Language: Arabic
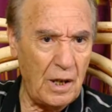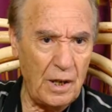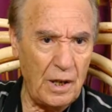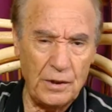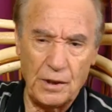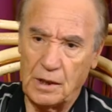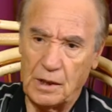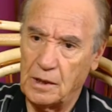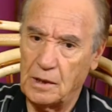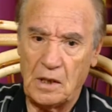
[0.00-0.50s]

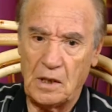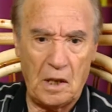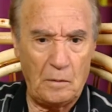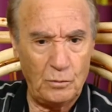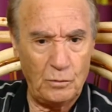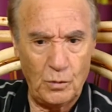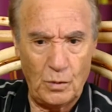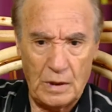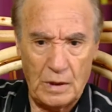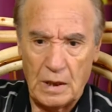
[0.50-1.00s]
هذيك
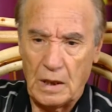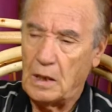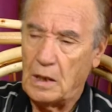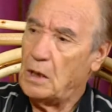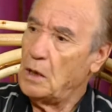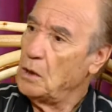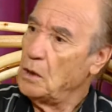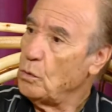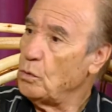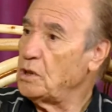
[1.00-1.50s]
الحمد لله
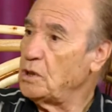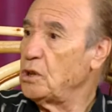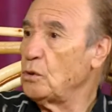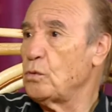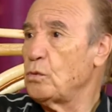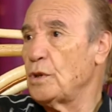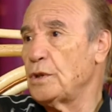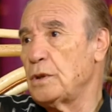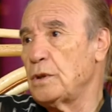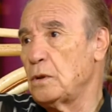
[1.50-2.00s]
قلت لك
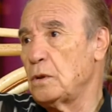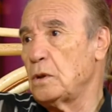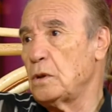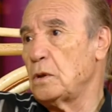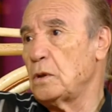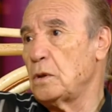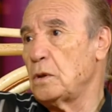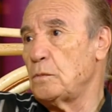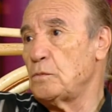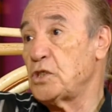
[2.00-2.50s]

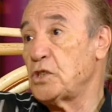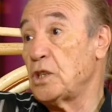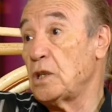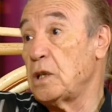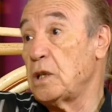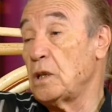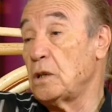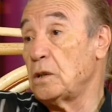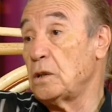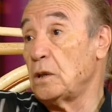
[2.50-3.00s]
آه،
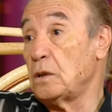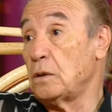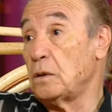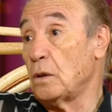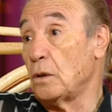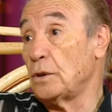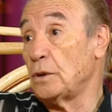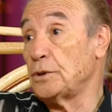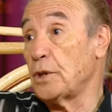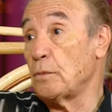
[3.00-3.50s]
مشيت
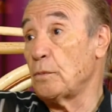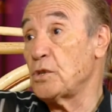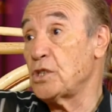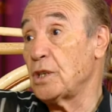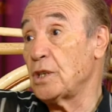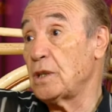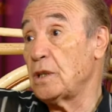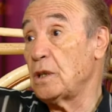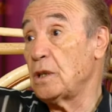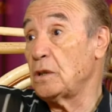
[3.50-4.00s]
للندر
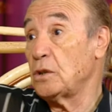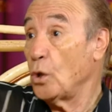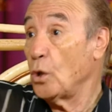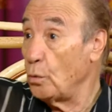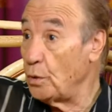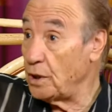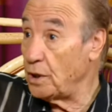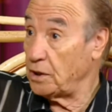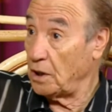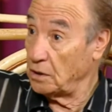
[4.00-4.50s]
مشيت
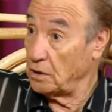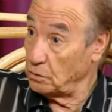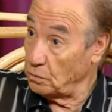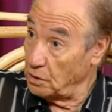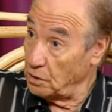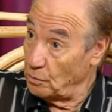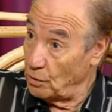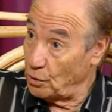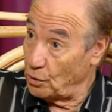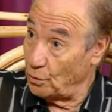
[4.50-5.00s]
للكويت عيطوا
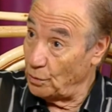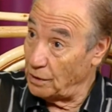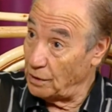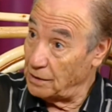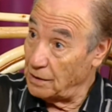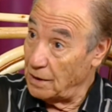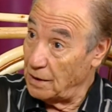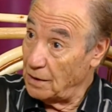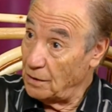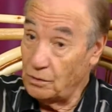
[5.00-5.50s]
لي من الكويت
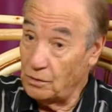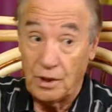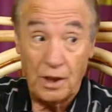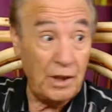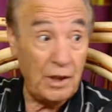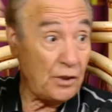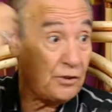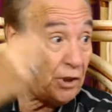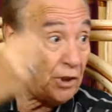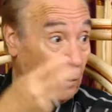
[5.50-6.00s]

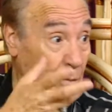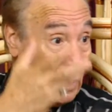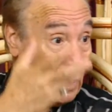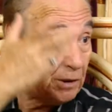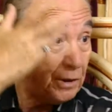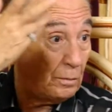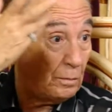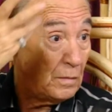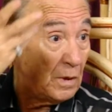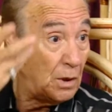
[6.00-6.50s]
دينا الشعبي
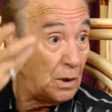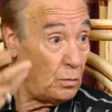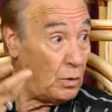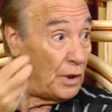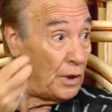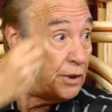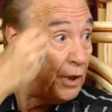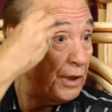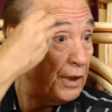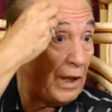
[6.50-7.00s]
لتم
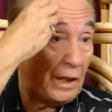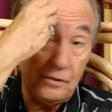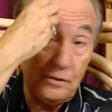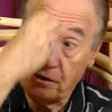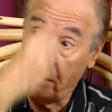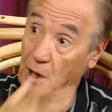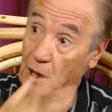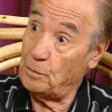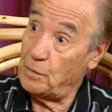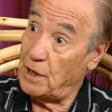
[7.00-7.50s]
وهضرنا على
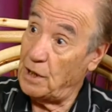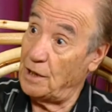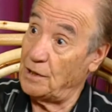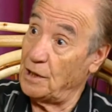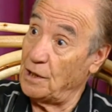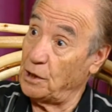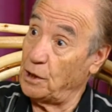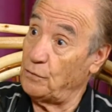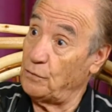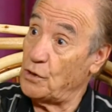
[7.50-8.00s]
الشعبي
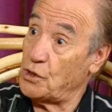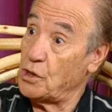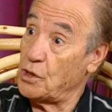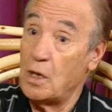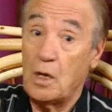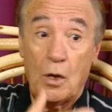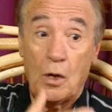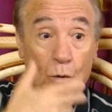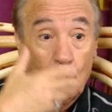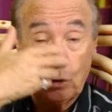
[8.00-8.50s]
هذا كيفاش
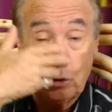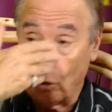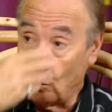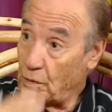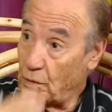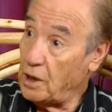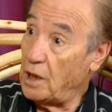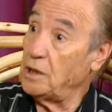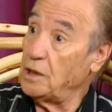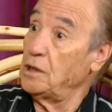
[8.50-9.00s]
قلت
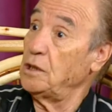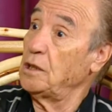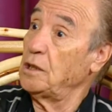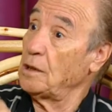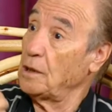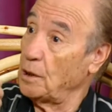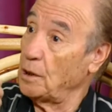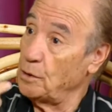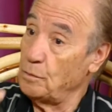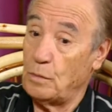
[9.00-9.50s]
لهم كاينين
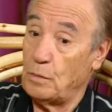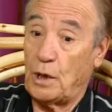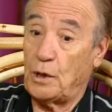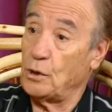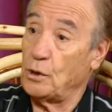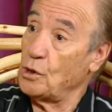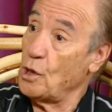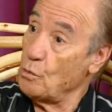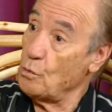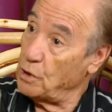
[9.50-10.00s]
الله
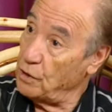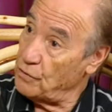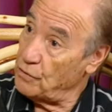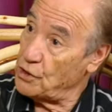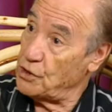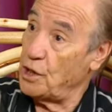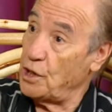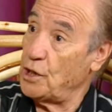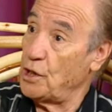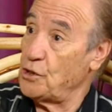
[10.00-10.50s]
يبارك او
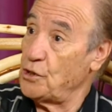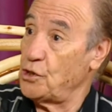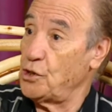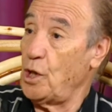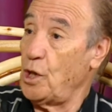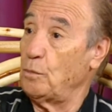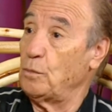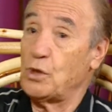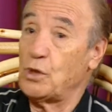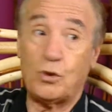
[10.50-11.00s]
كيفاش داير هذا
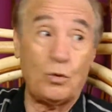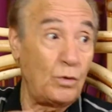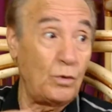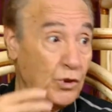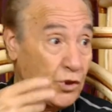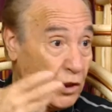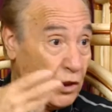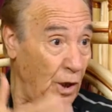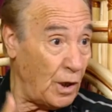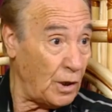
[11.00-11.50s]
الشعبي شكون
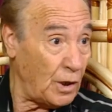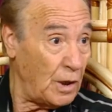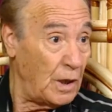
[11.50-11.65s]
الشياخ